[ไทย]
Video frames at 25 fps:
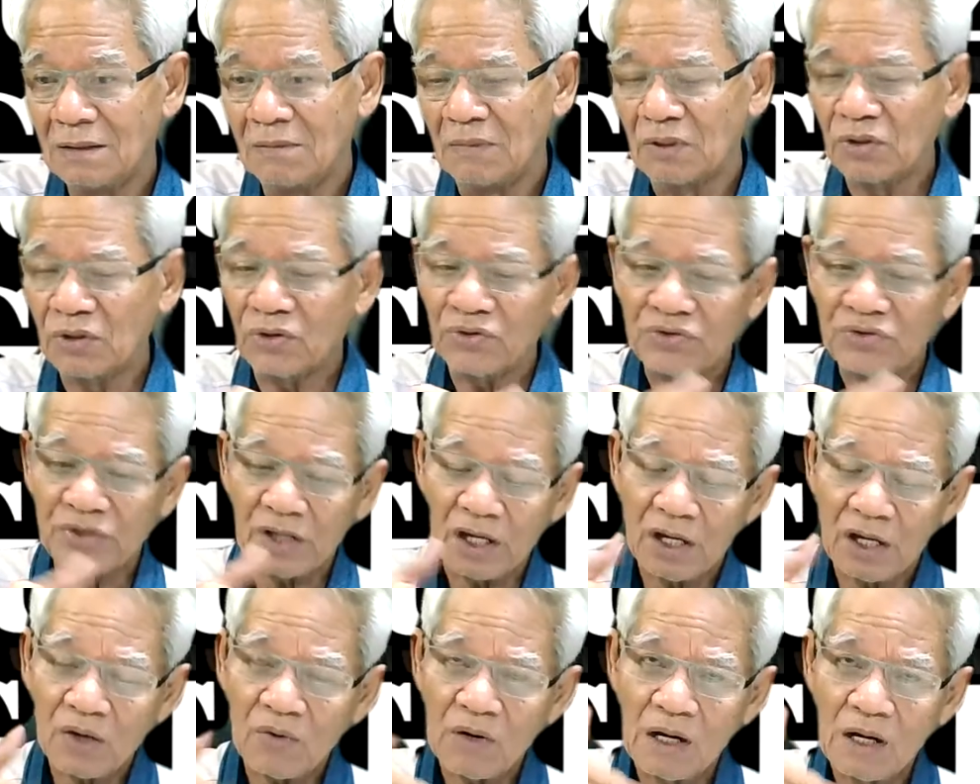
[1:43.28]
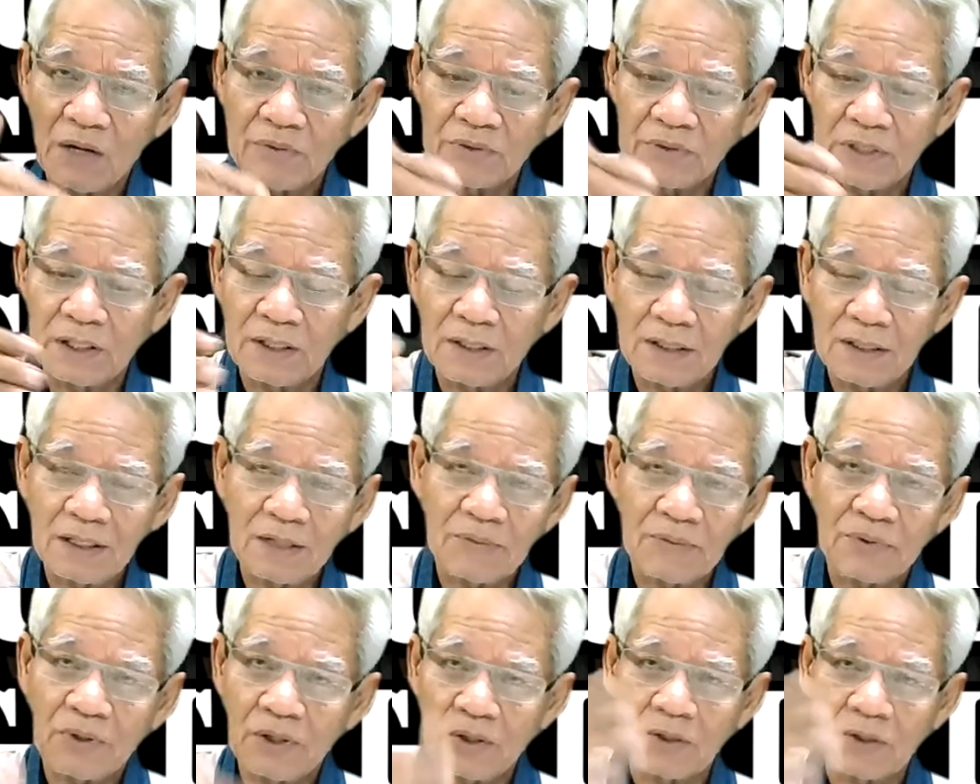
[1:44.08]
มันต้องแชร์ความเข้าใจให้เรีย
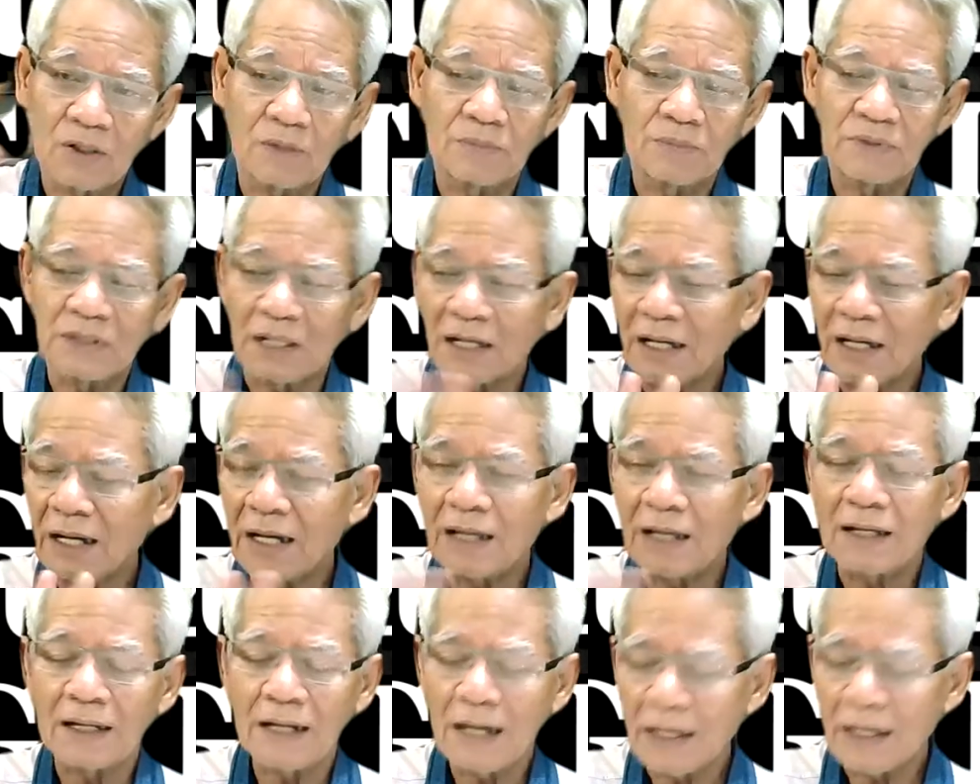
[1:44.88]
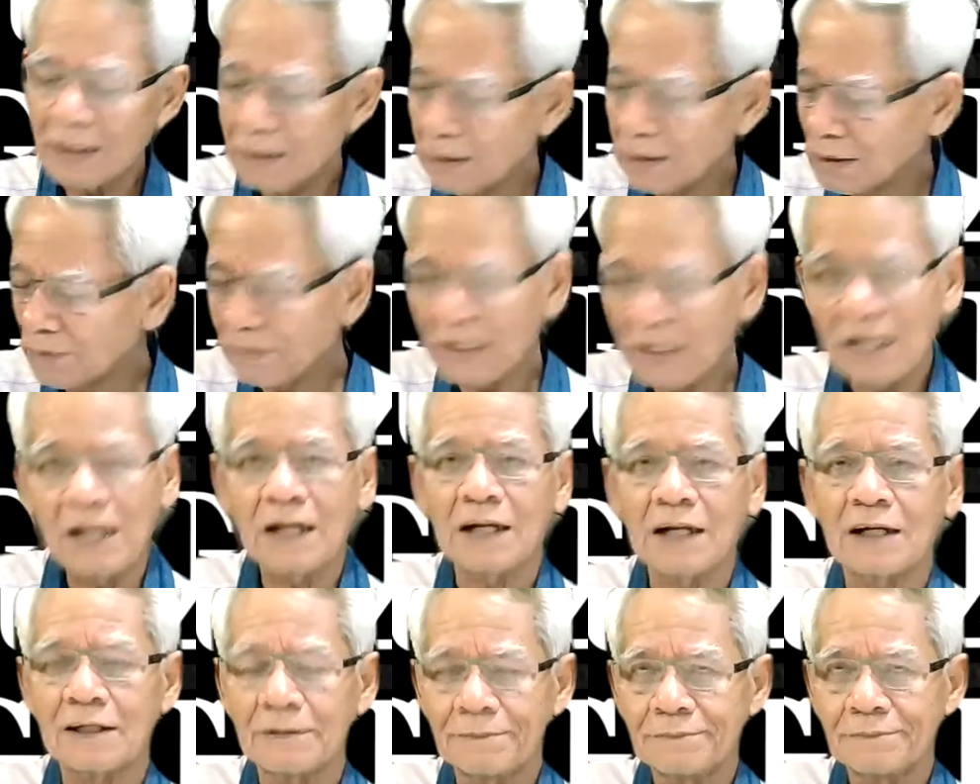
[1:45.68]
บร้อยก่อนจะง่าย ง่ายเยอะมาก
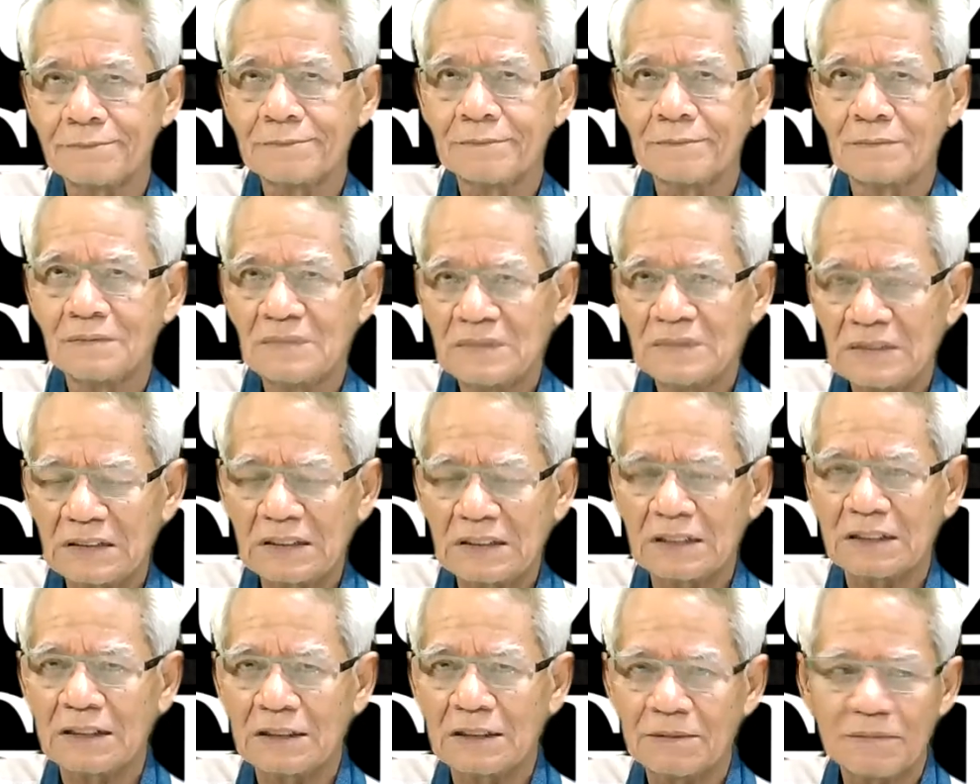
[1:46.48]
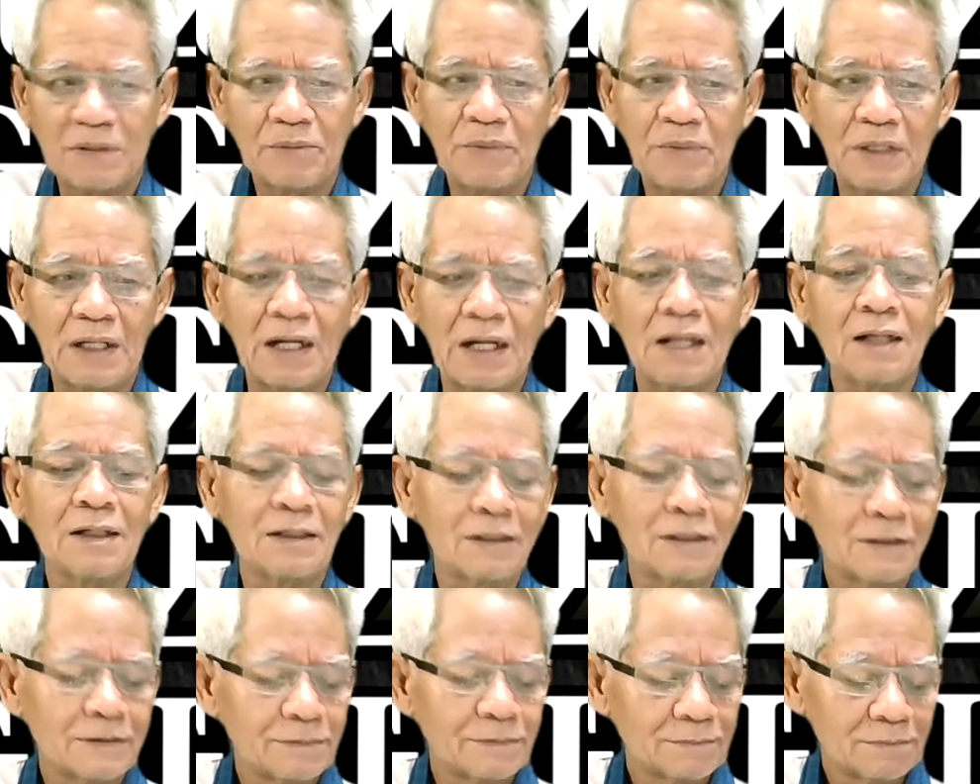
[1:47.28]
ครับไม่มีอะไรเล
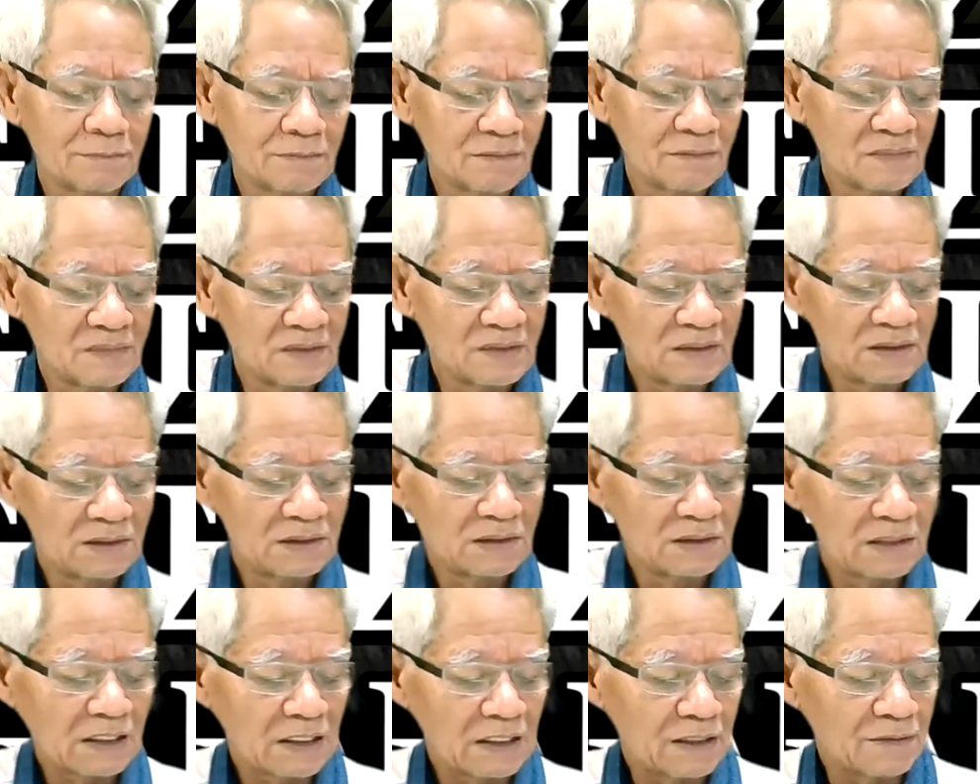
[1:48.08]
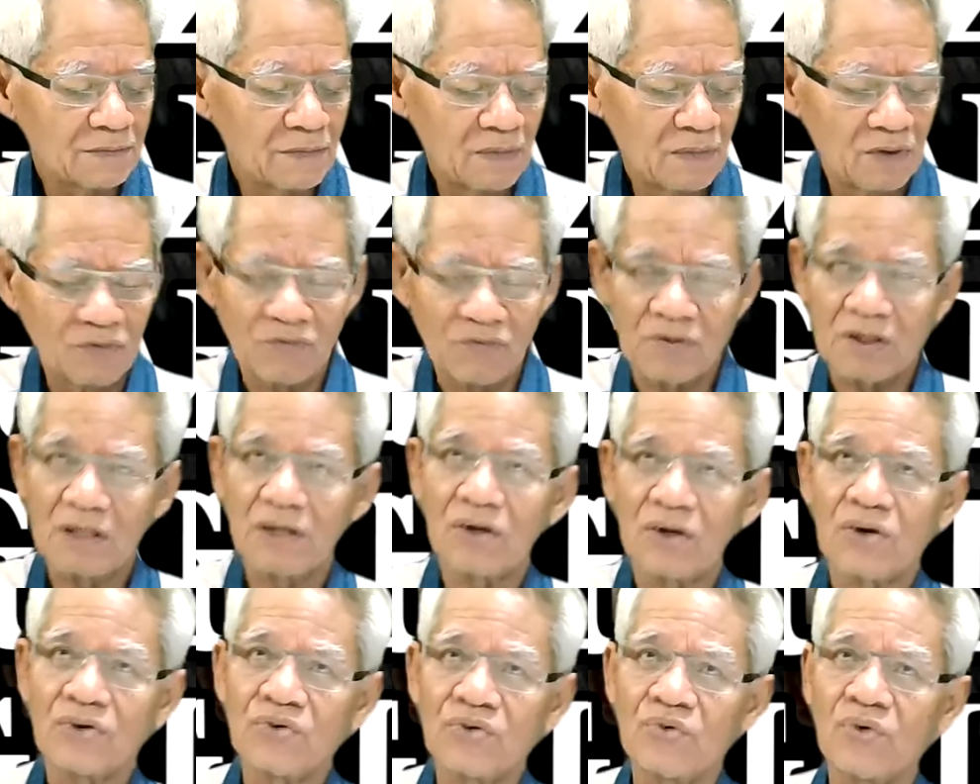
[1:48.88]
ย วัน
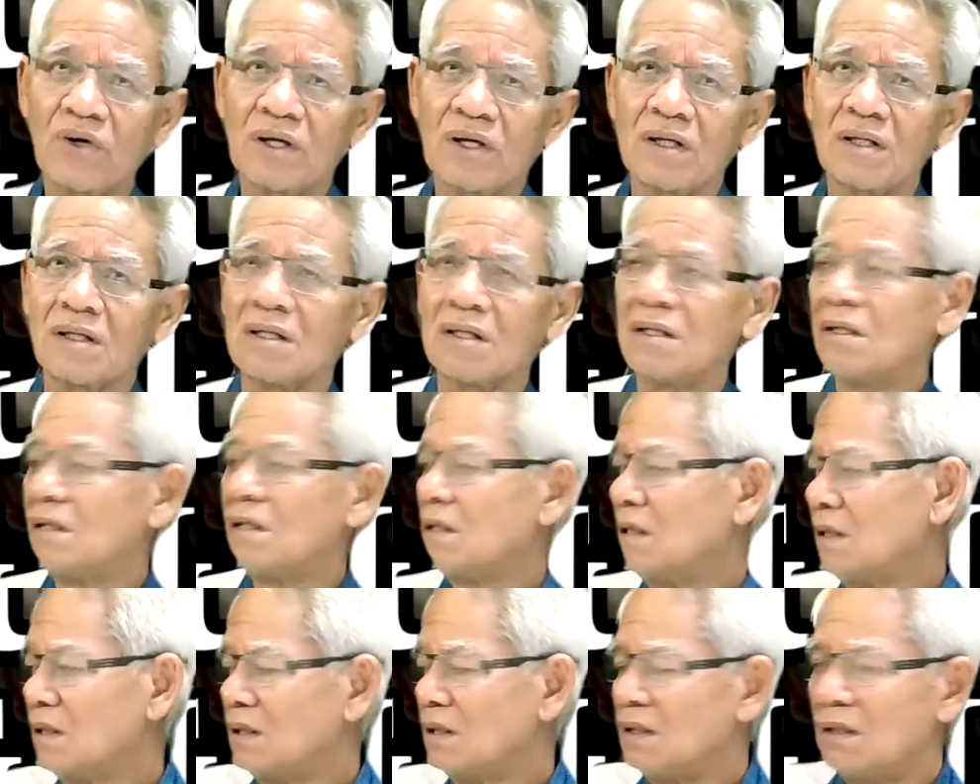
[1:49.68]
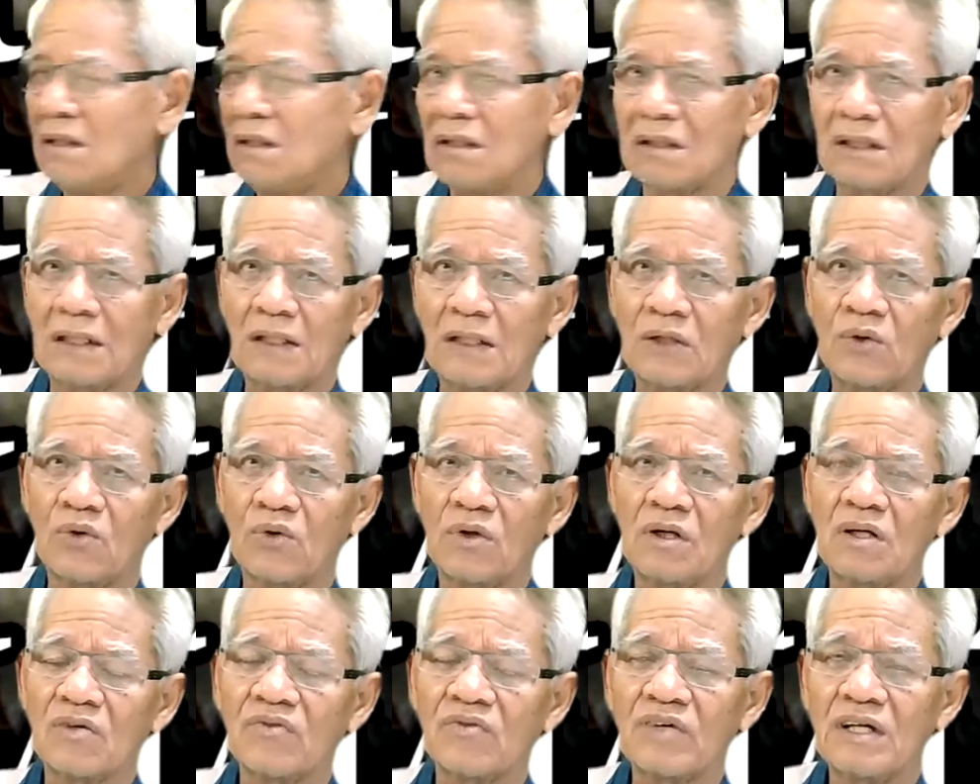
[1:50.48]
นี้ก็ช่วยกี่คน
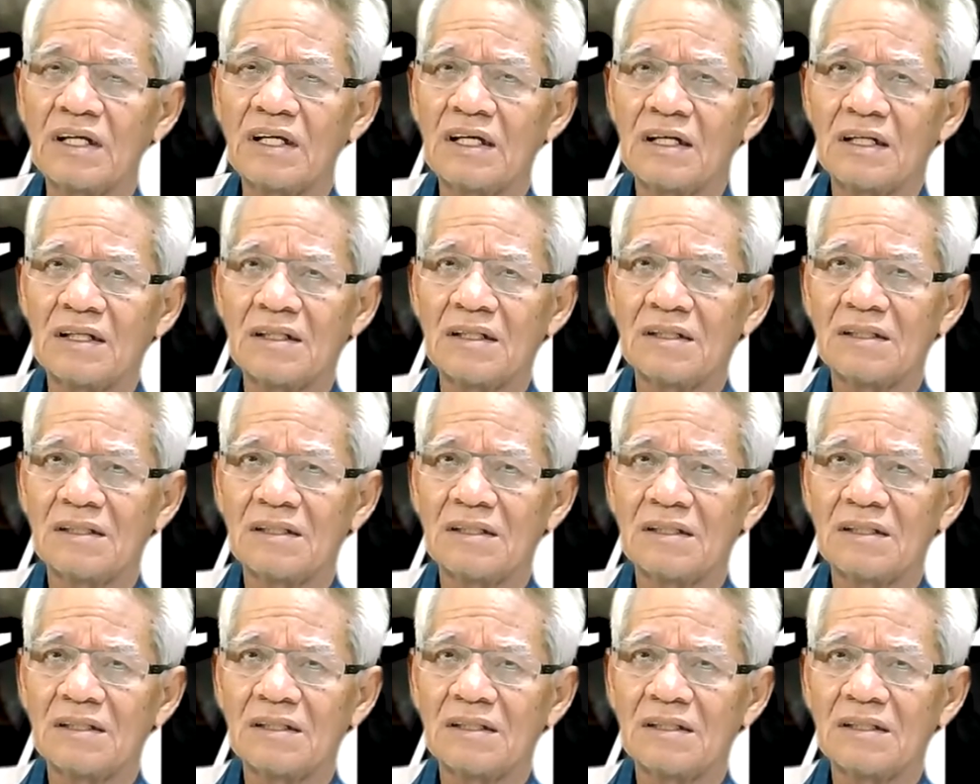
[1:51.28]
นะวันนี้